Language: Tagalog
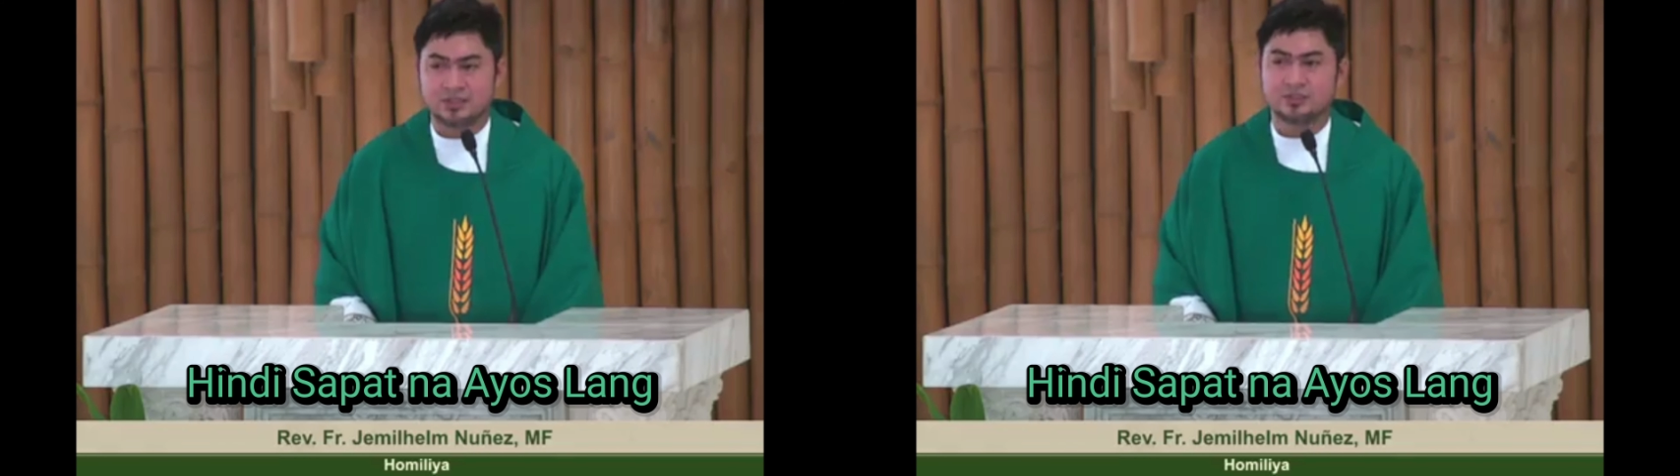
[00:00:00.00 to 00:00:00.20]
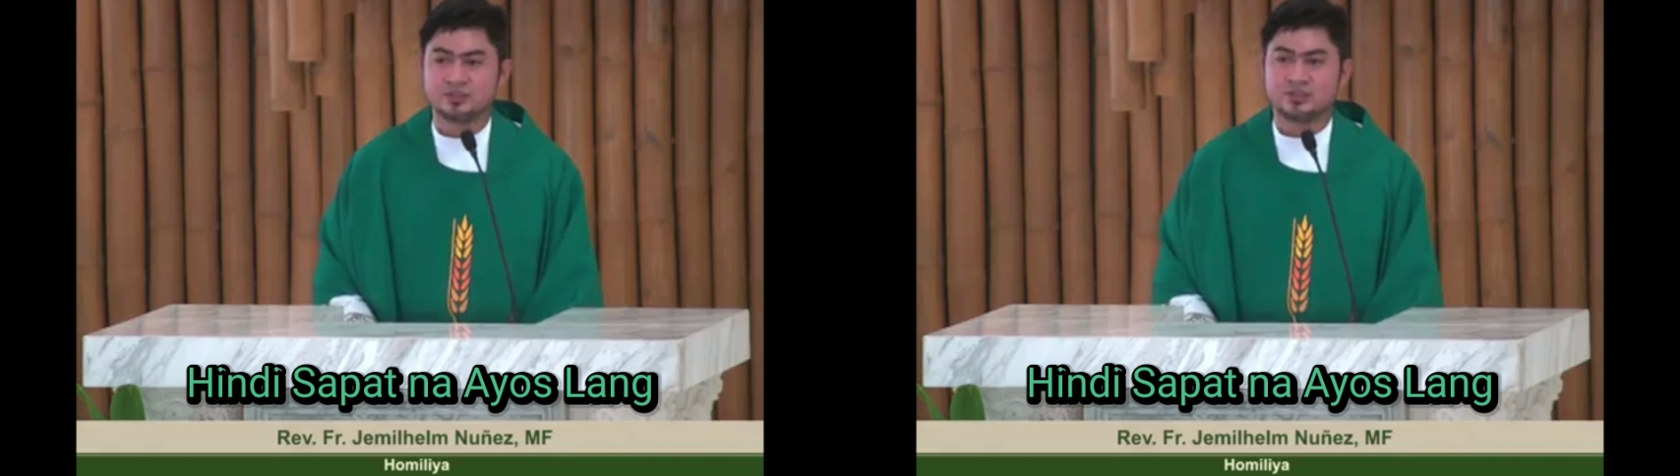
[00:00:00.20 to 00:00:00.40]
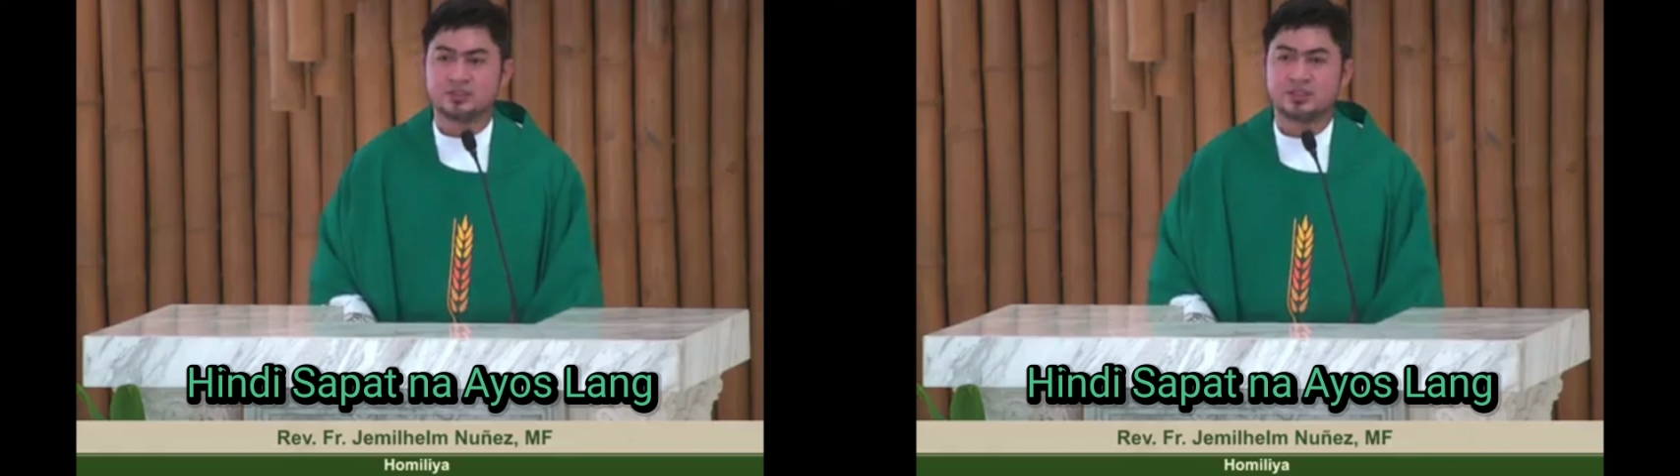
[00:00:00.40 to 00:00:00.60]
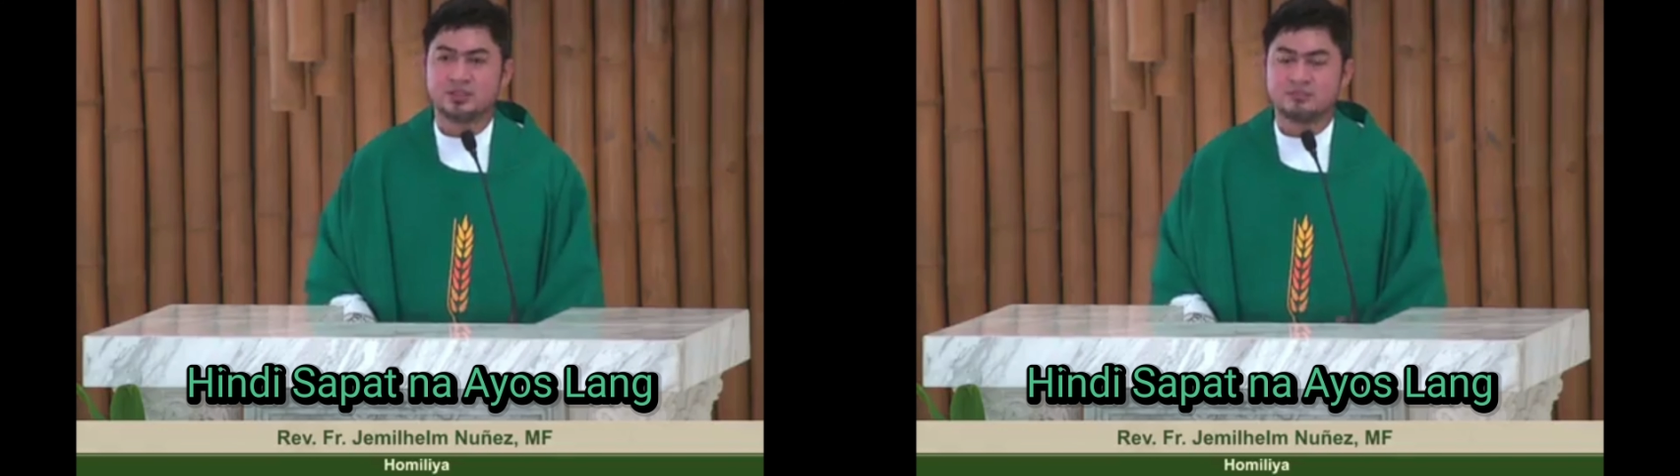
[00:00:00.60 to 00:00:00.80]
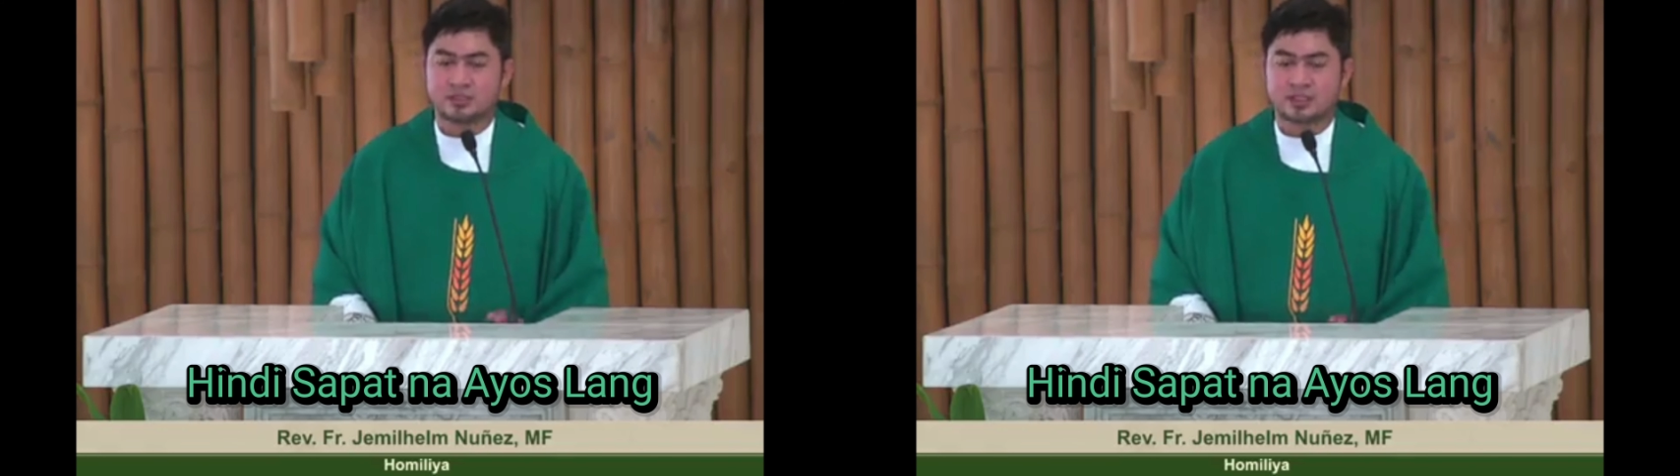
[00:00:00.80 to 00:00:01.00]
Diyos.
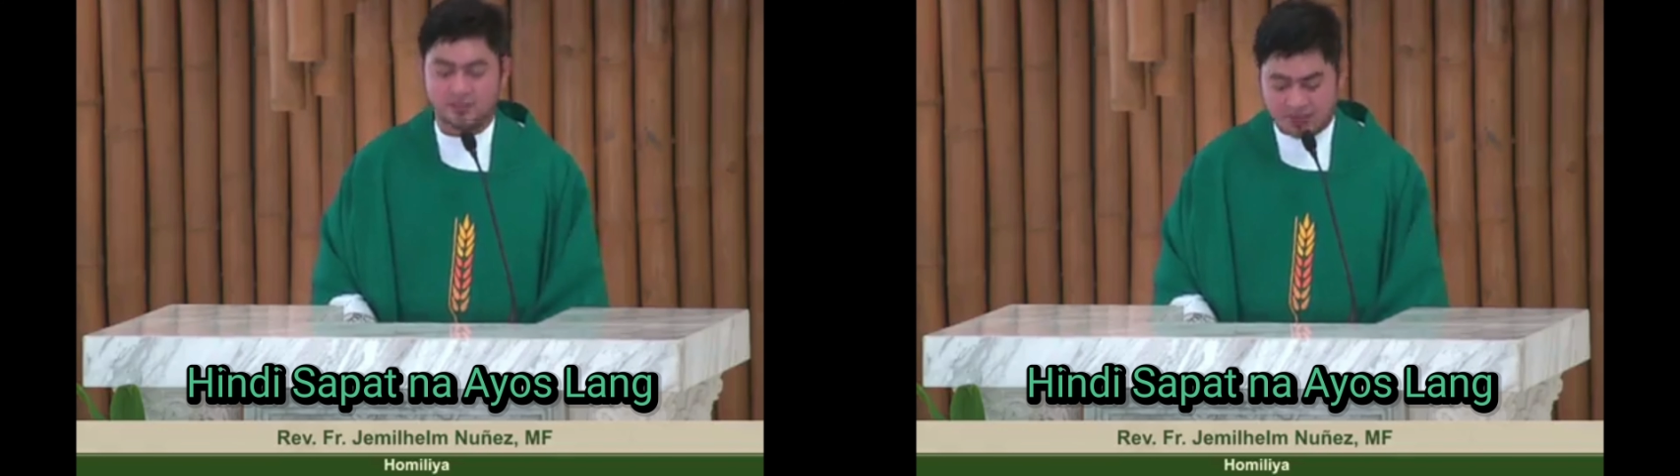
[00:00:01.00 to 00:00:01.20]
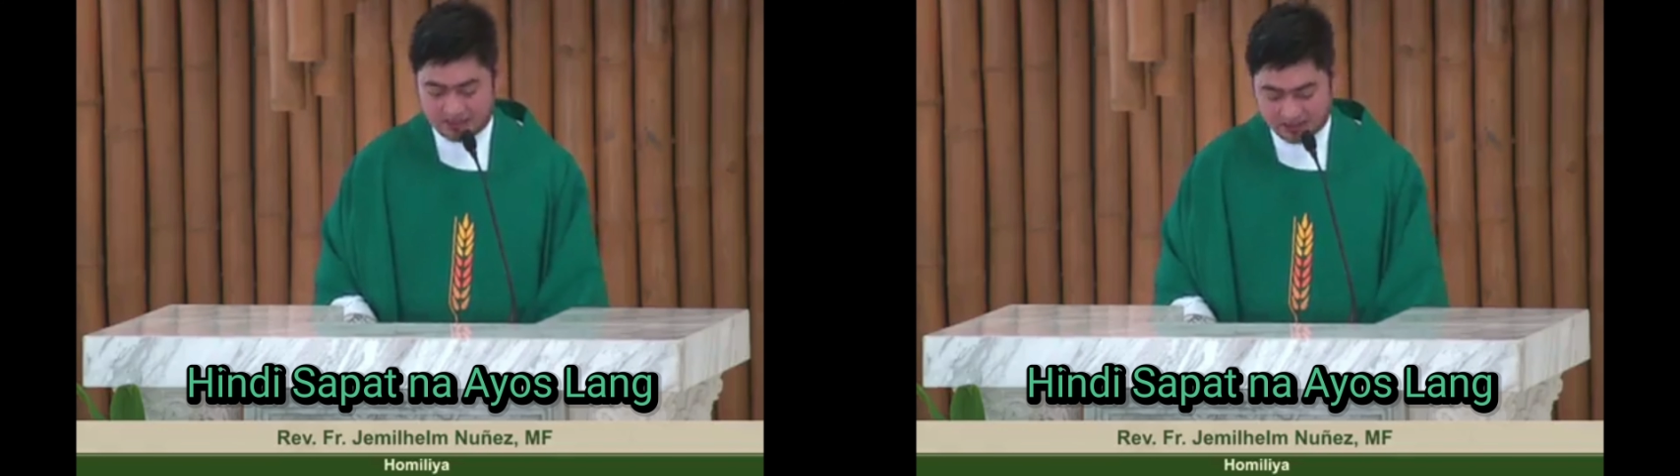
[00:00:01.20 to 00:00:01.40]
Magtiwala